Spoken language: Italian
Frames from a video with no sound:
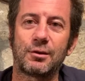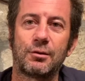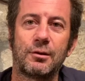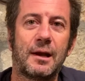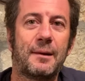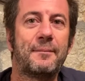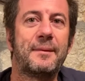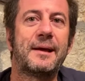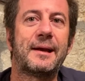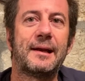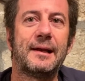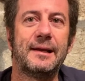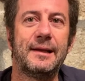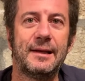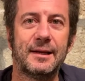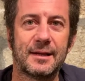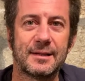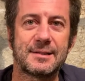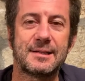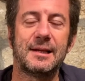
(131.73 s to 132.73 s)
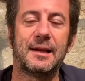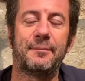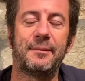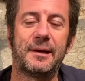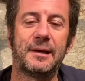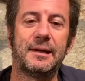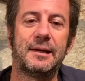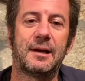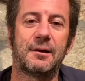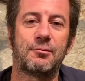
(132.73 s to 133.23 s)
La merlina, sì, la
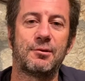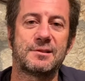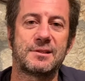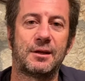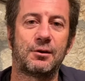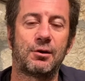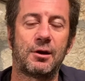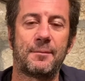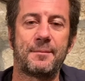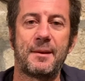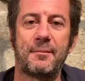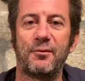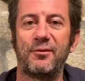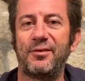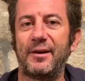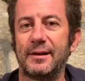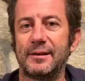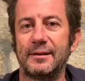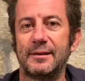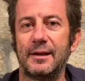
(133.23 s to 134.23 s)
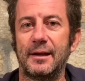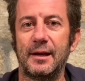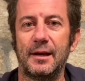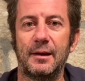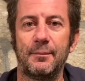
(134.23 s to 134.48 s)
merlina quest'anno l'abbiamo fatta